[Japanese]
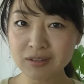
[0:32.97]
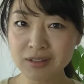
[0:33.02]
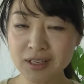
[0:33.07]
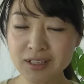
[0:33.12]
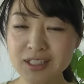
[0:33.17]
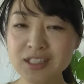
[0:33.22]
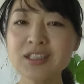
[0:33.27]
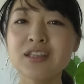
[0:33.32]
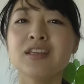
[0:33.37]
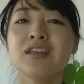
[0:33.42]

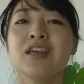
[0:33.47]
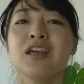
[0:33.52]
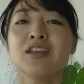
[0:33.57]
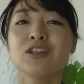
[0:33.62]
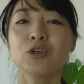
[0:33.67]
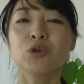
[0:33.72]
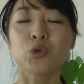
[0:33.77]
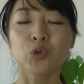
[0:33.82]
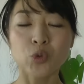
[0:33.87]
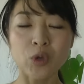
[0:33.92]
らしい
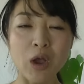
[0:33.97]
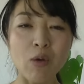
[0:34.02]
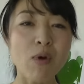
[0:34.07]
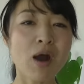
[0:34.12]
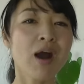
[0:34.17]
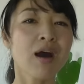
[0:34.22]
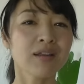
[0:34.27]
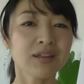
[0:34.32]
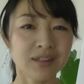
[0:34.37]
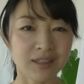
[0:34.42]
ということが
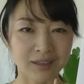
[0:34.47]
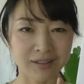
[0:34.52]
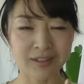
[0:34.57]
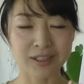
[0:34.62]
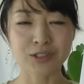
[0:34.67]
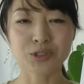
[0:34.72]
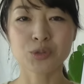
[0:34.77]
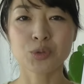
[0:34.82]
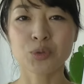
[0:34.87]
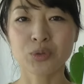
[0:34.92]
分かってき
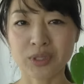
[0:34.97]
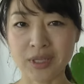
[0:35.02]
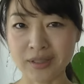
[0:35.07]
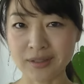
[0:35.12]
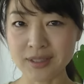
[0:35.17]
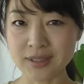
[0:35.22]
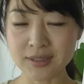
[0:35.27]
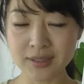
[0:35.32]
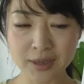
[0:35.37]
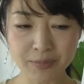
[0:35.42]
たそうな
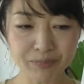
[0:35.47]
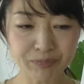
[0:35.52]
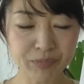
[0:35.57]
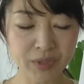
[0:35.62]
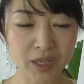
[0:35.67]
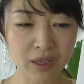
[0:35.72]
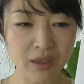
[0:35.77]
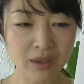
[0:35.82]
んですね。